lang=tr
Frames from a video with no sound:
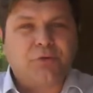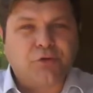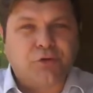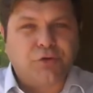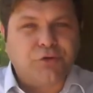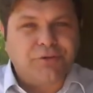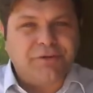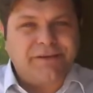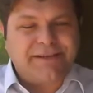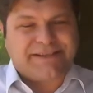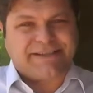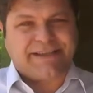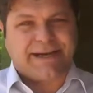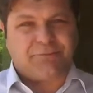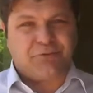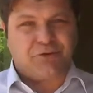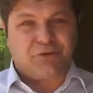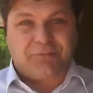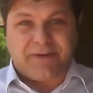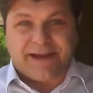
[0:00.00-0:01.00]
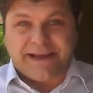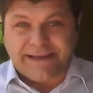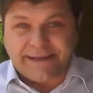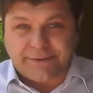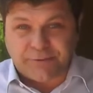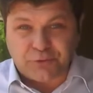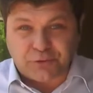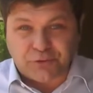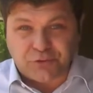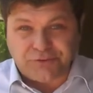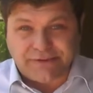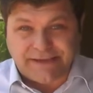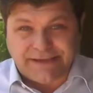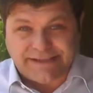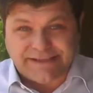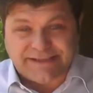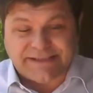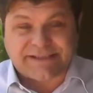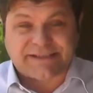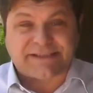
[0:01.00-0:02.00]
bugün İstanbul
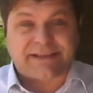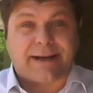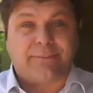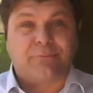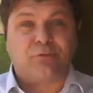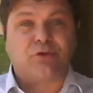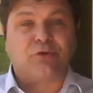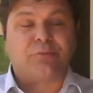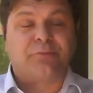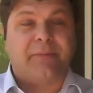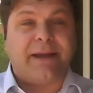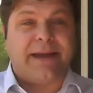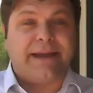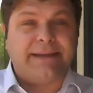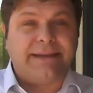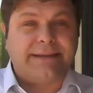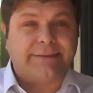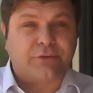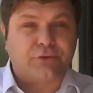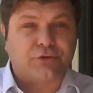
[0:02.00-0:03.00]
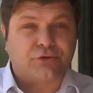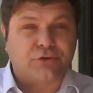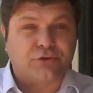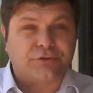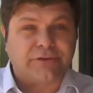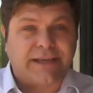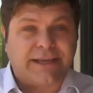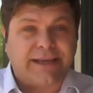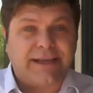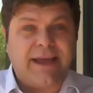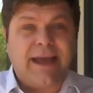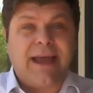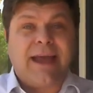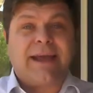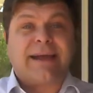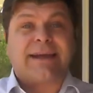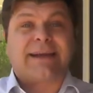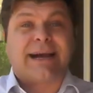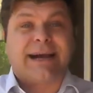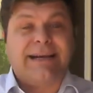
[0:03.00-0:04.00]
Beylikdüzü'ndeyiz. İstanbul Beylikdüzü'nde
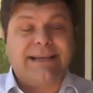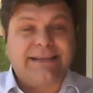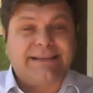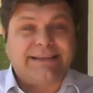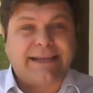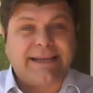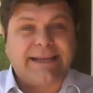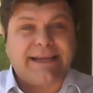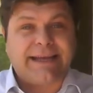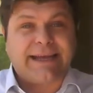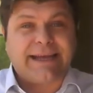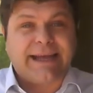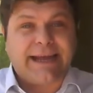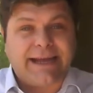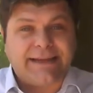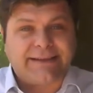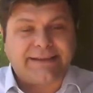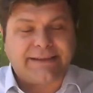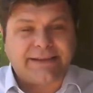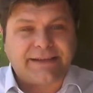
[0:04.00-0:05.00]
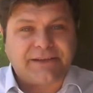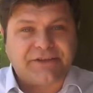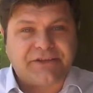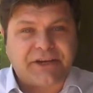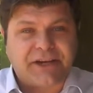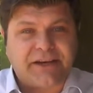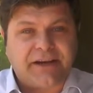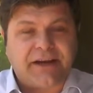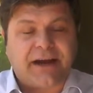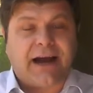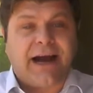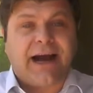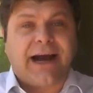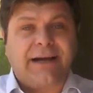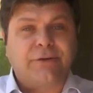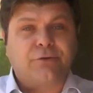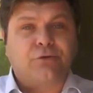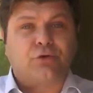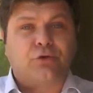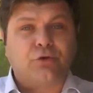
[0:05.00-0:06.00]
kaliteli et deyince
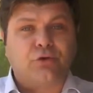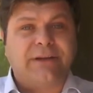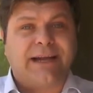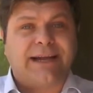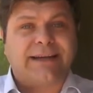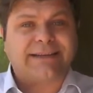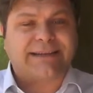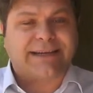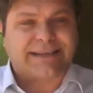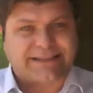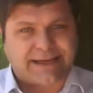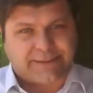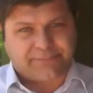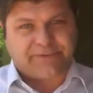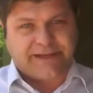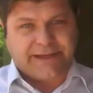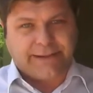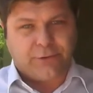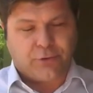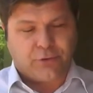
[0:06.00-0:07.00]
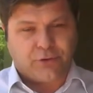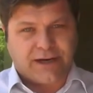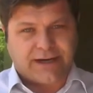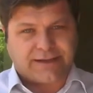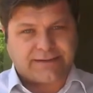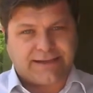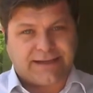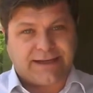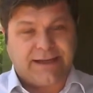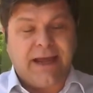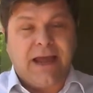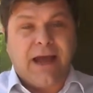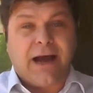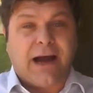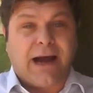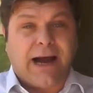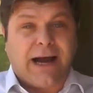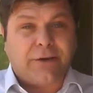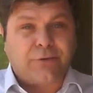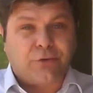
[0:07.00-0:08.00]
Akgüller Kasap geliyor akla.
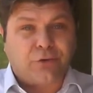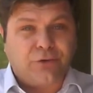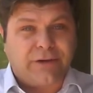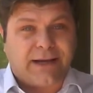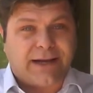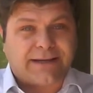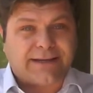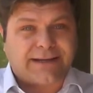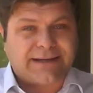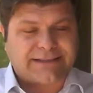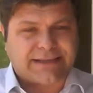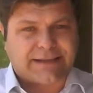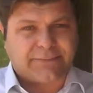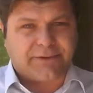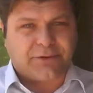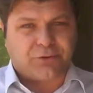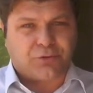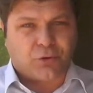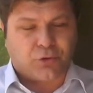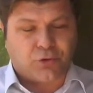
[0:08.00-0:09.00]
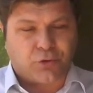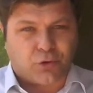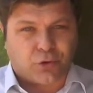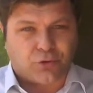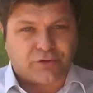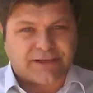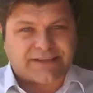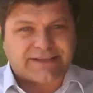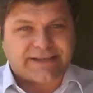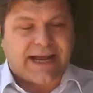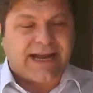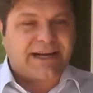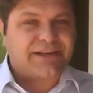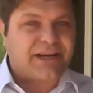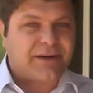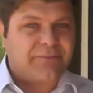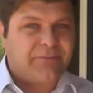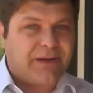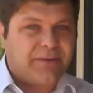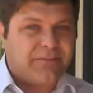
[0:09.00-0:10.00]
Akgüller Kasap'a konuk olacağız.
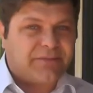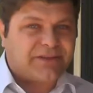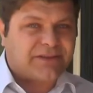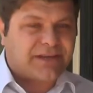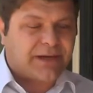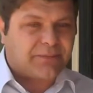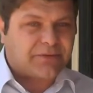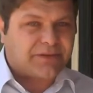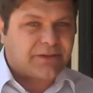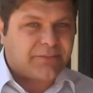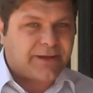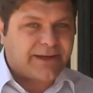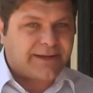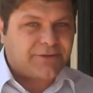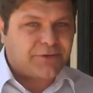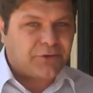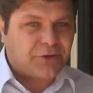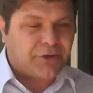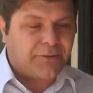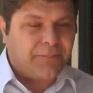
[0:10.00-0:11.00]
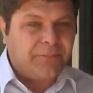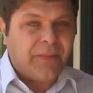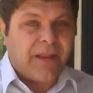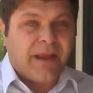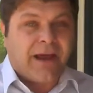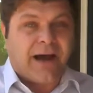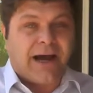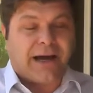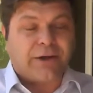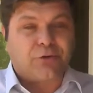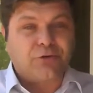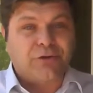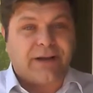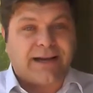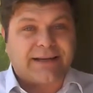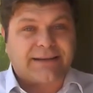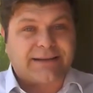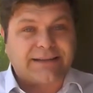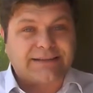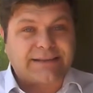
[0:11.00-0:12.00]
Ercan Bey bizi kapıda bekliyor.
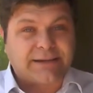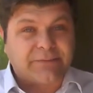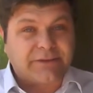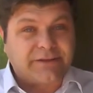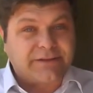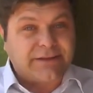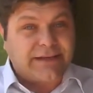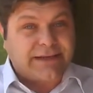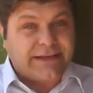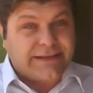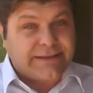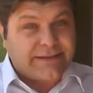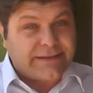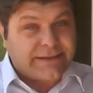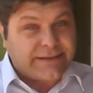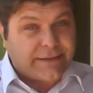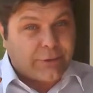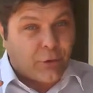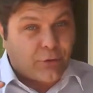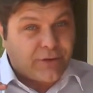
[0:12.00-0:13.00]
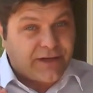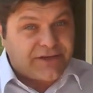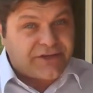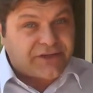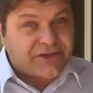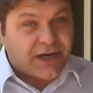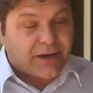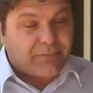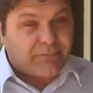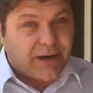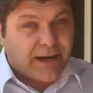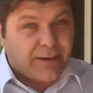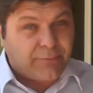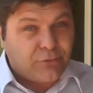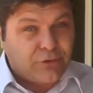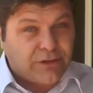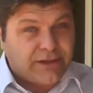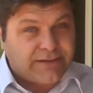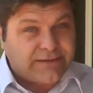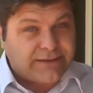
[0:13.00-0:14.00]
Akgüller Kasap'ın e, öne çıkan
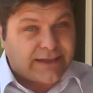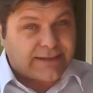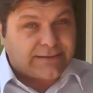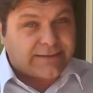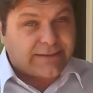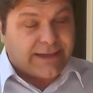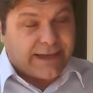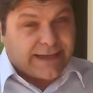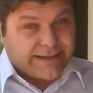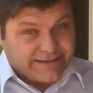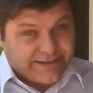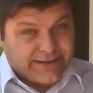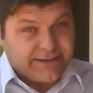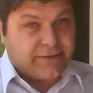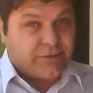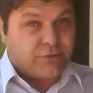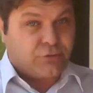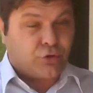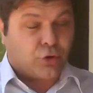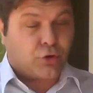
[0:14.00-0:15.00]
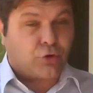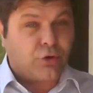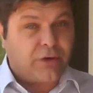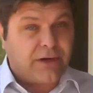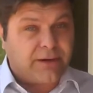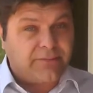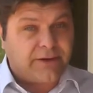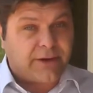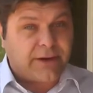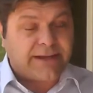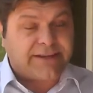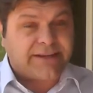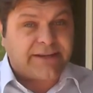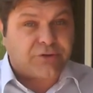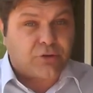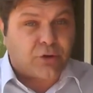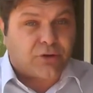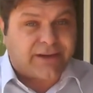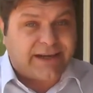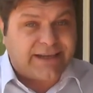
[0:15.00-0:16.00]
mamullerinden eti çok önemli. Eti
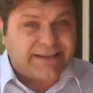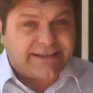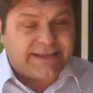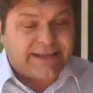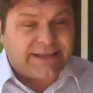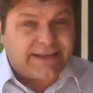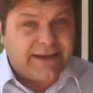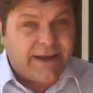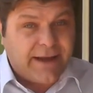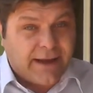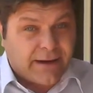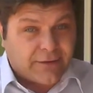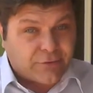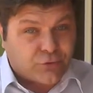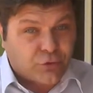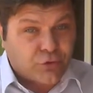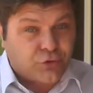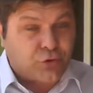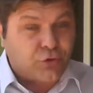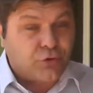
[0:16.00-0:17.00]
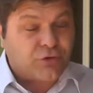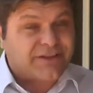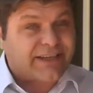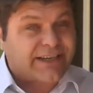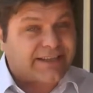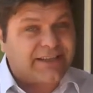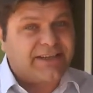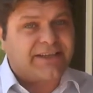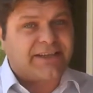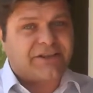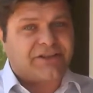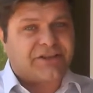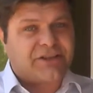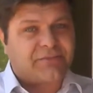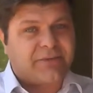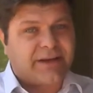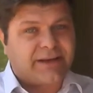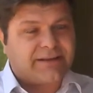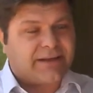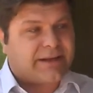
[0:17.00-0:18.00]
çok kaliteli. Sucuğunu sakın
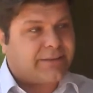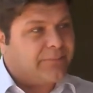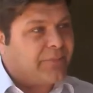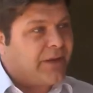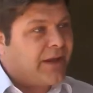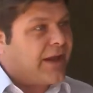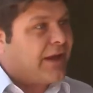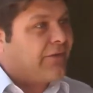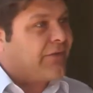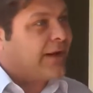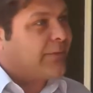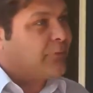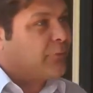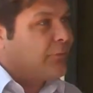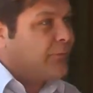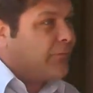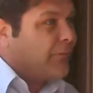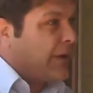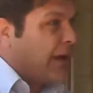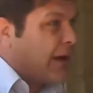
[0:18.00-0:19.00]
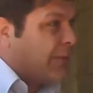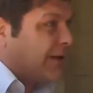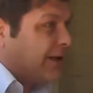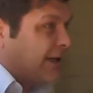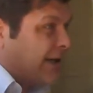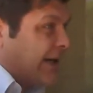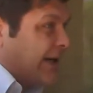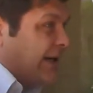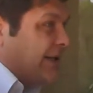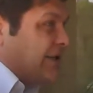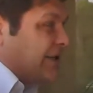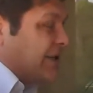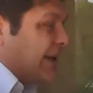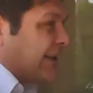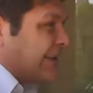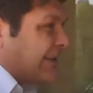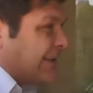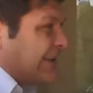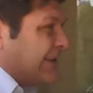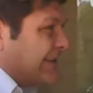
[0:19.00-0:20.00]
kaçırmayın derim. Efendim merhabalar hayırlı işler.
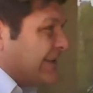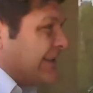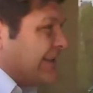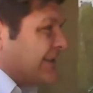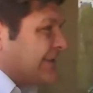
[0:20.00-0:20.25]
Merhabalar,